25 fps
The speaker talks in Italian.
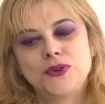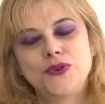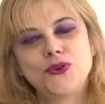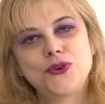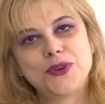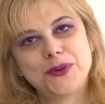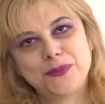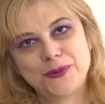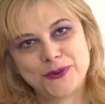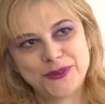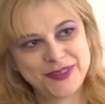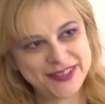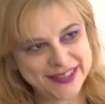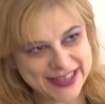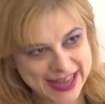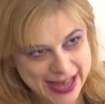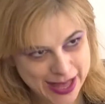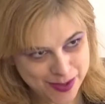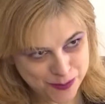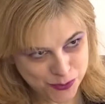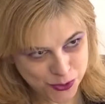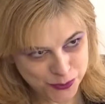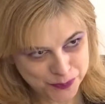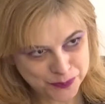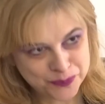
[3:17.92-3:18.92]
Noi
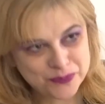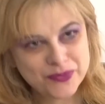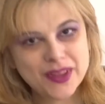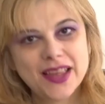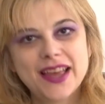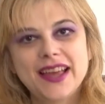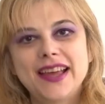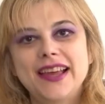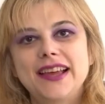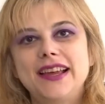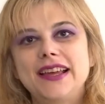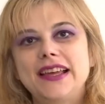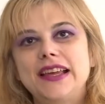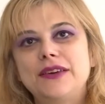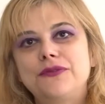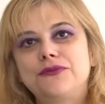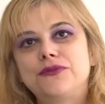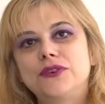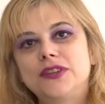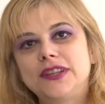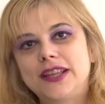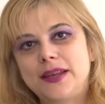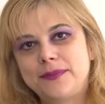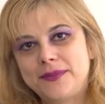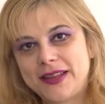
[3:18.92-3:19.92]
possiamo.
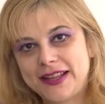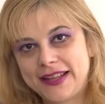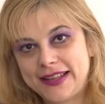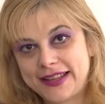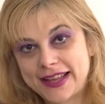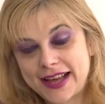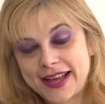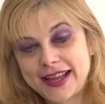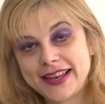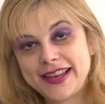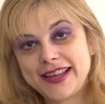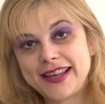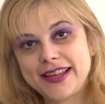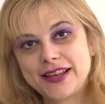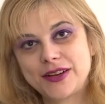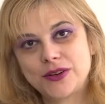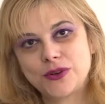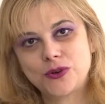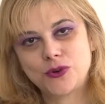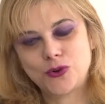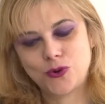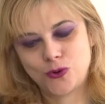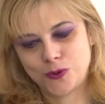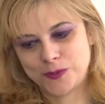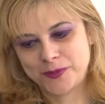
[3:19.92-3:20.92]

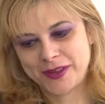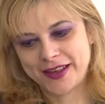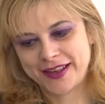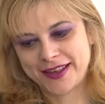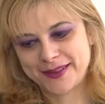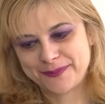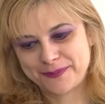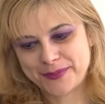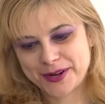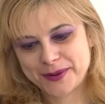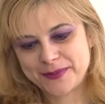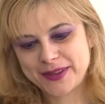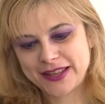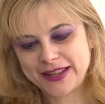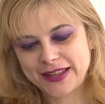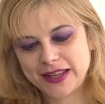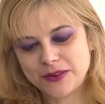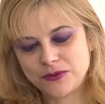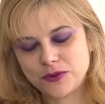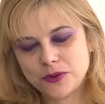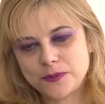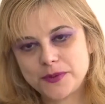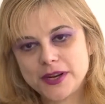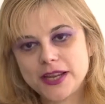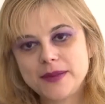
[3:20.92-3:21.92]
Fondamentale, come
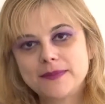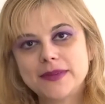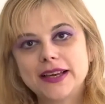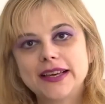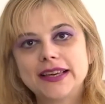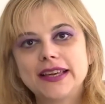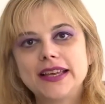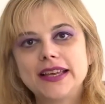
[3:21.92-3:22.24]
premettevo prima,